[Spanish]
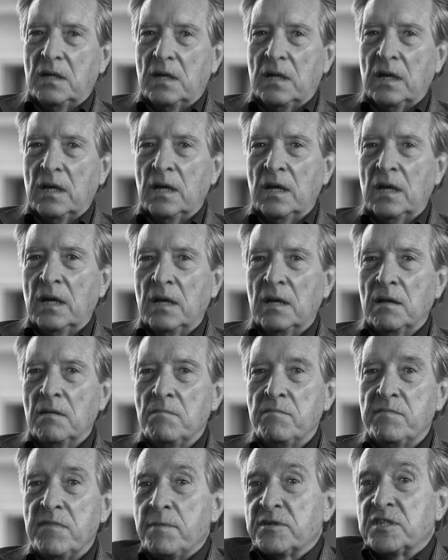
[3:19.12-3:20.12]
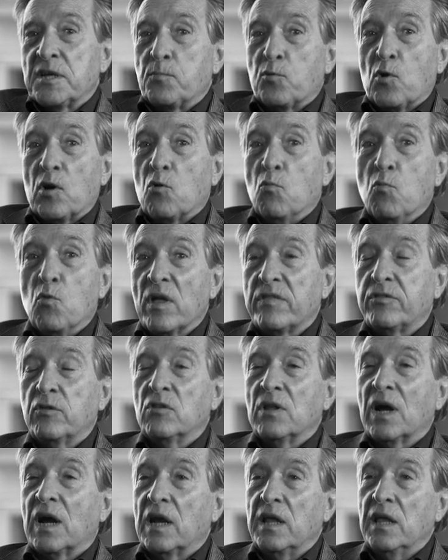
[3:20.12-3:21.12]
que debe ser por
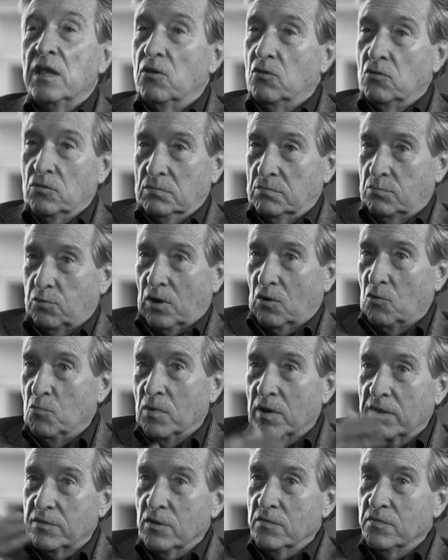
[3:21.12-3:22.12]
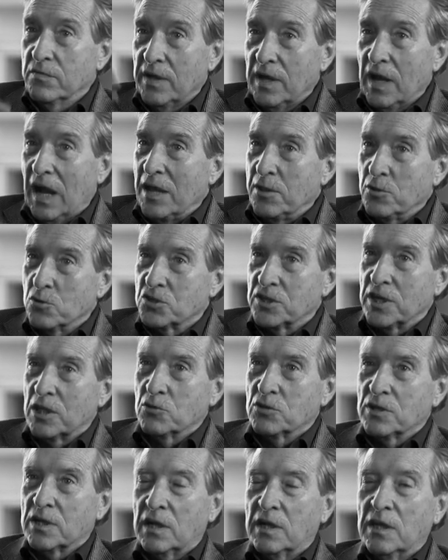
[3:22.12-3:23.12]
acumulación de cariño, por acumulación de años y
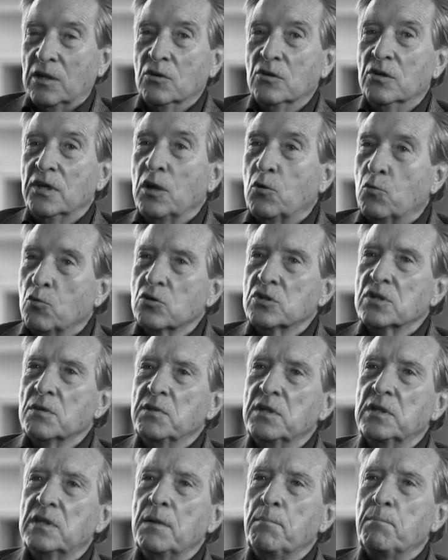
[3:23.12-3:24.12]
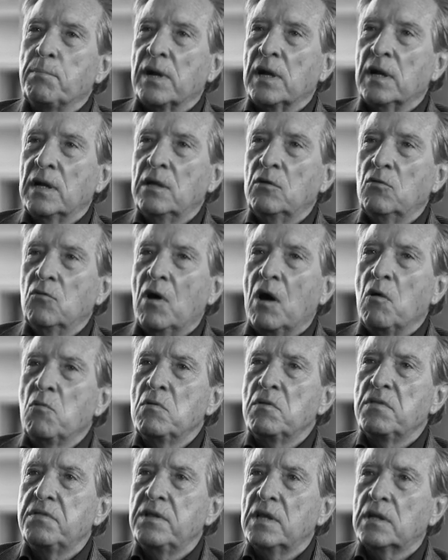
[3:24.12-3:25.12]
años de cariño. Y curiosamente en paralelo a
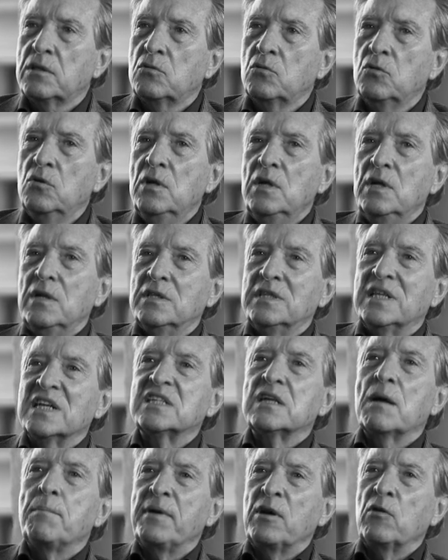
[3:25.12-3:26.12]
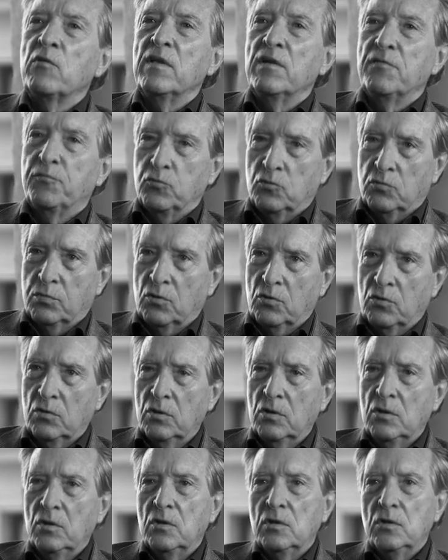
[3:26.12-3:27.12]
un cierto desapego del fútbol.
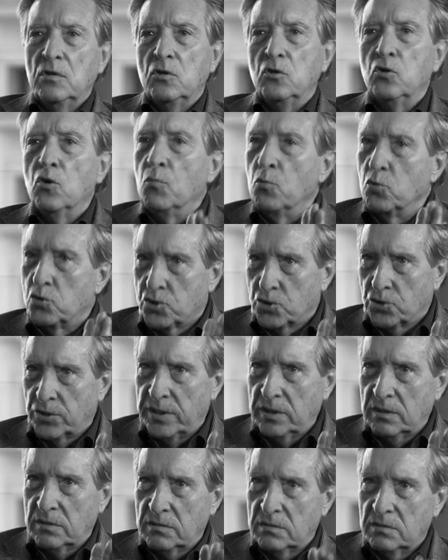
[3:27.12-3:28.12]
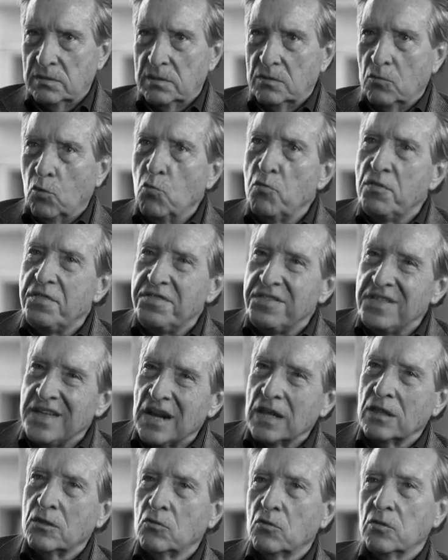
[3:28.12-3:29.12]
No mucho, ¿eh? Un
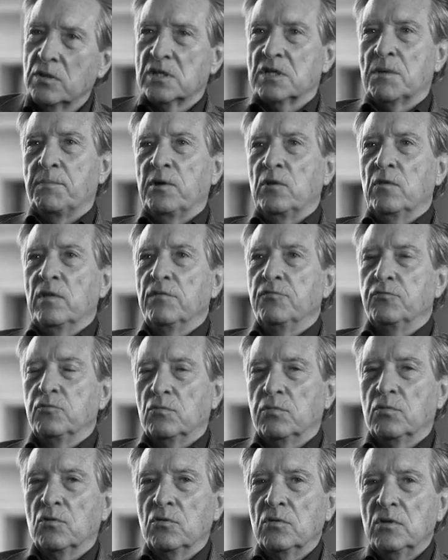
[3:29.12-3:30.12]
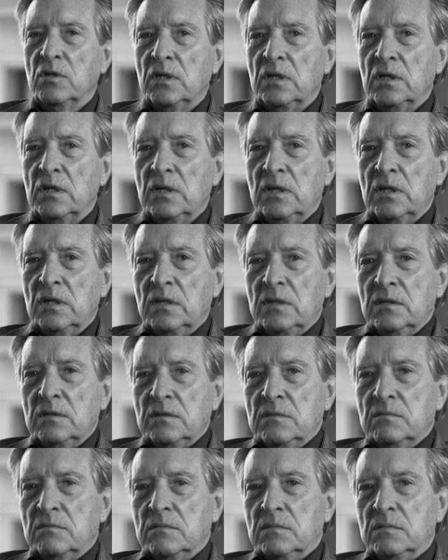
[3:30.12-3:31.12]
cierto desapego del fútbol.
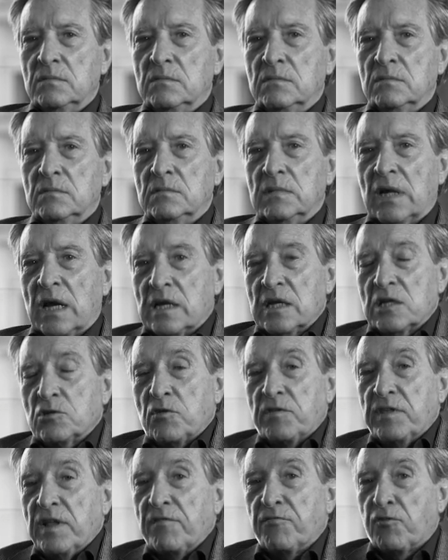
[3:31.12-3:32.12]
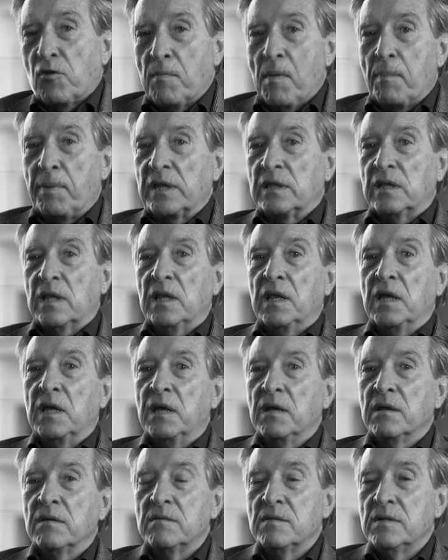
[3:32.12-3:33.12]
La red social forma parte
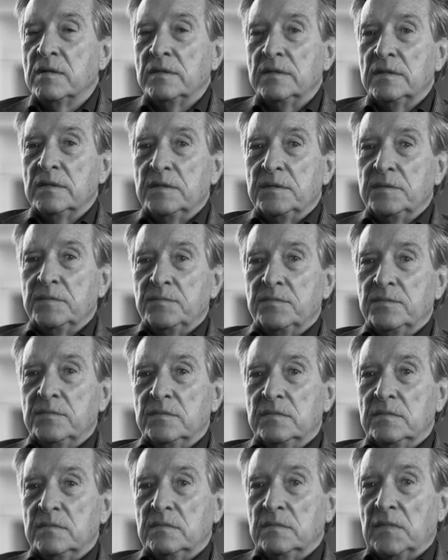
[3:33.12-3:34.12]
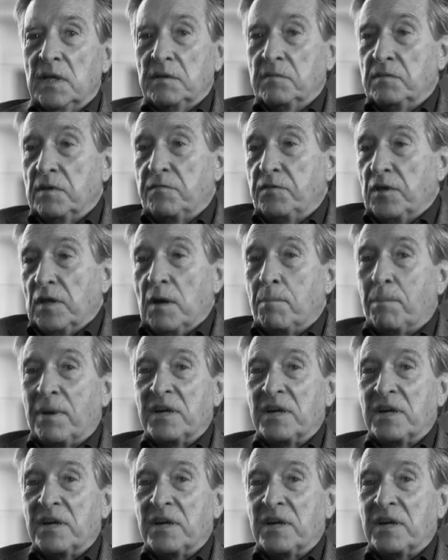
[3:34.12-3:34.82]
de, de, fin, el